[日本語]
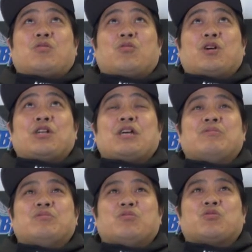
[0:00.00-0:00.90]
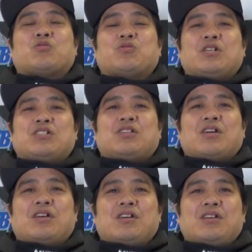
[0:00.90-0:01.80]
これから多分もっと増やし
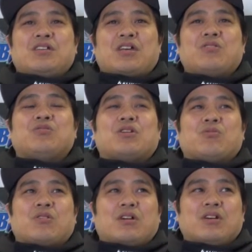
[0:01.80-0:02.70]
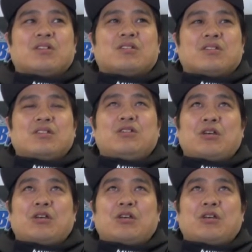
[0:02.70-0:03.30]
ていけるんだろうかな、うん、い